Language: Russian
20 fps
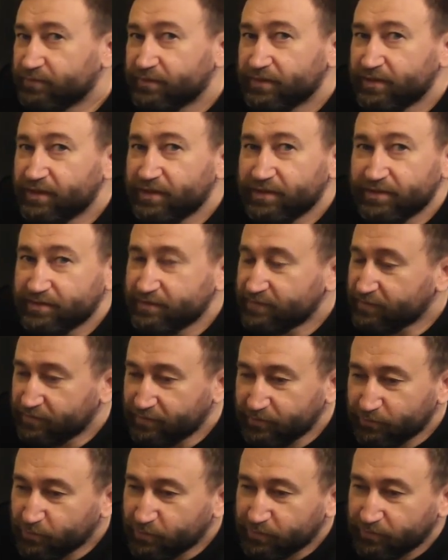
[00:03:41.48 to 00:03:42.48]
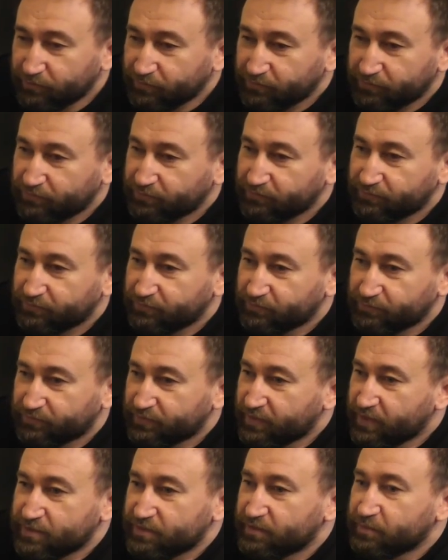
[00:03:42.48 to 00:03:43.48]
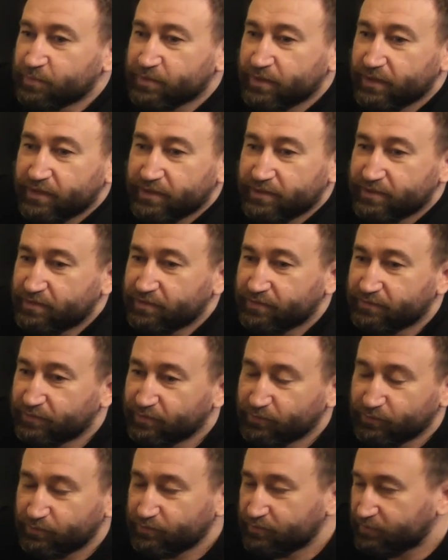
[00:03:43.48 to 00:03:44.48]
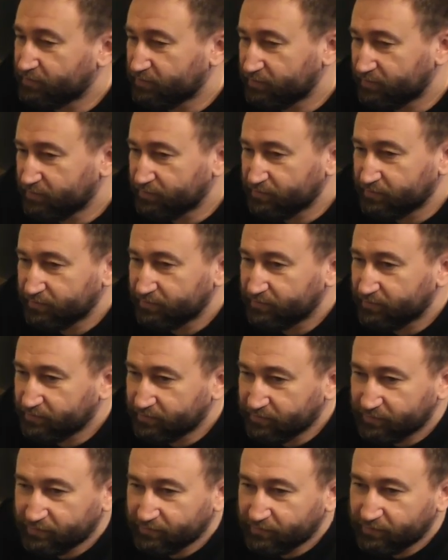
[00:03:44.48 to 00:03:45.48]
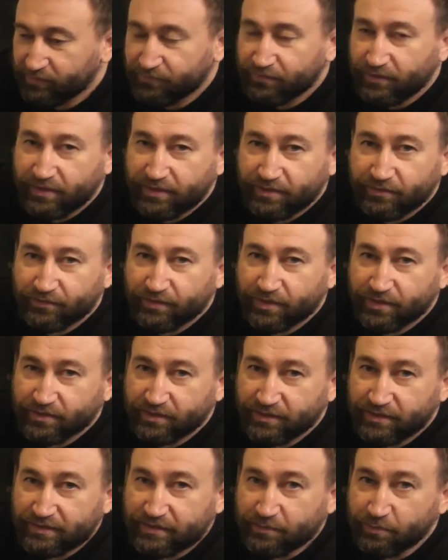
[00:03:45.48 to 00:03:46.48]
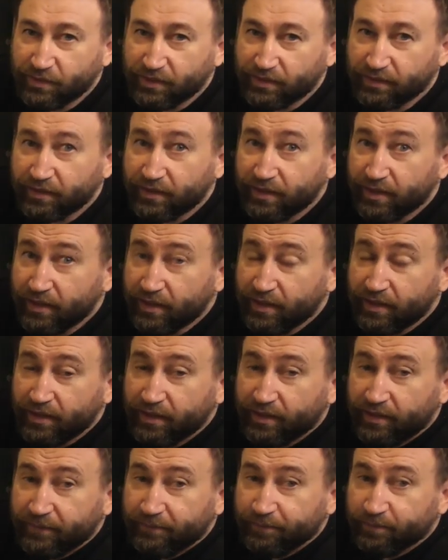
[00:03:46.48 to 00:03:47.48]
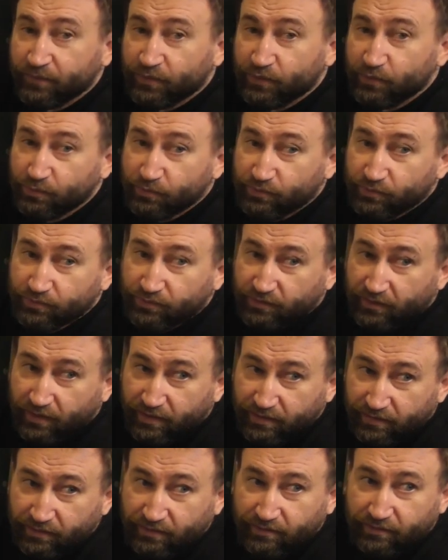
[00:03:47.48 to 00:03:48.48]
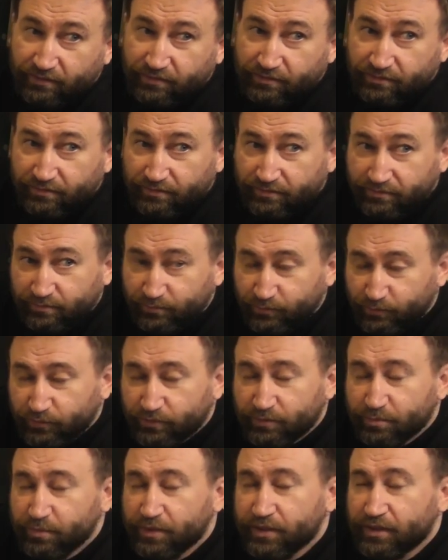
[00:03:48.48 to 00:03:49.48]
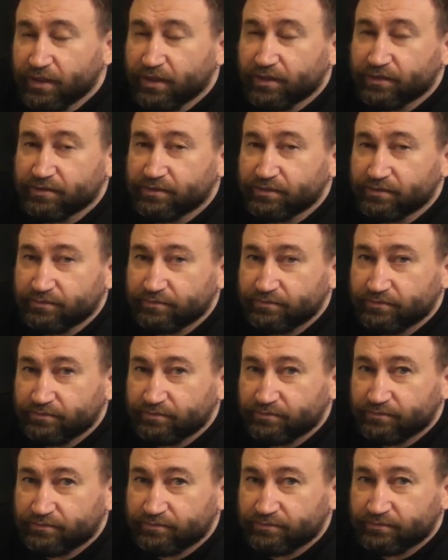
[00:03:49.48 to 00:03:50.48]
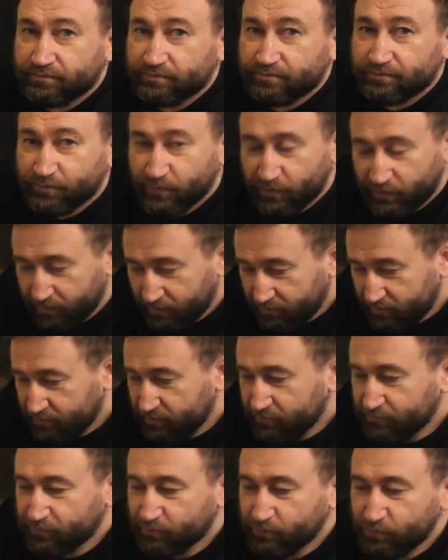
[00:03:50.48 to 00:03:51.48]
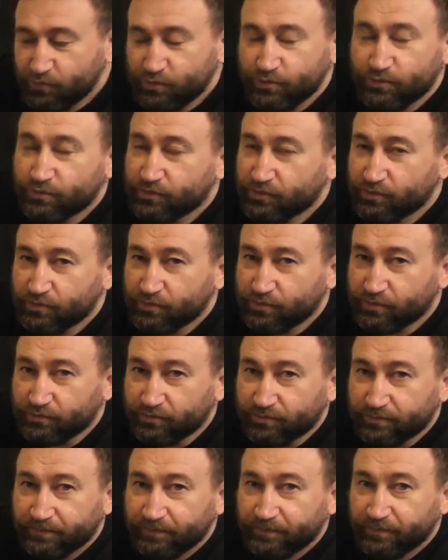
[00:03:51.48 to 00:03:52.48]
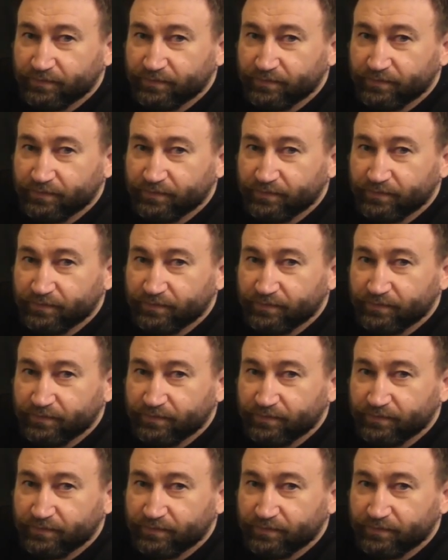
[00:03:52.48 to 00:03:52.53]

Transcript: есть не только в каждом коллективе, но и едва ли не в каждой семье, то они будут меняться меняться в лучшую сторону.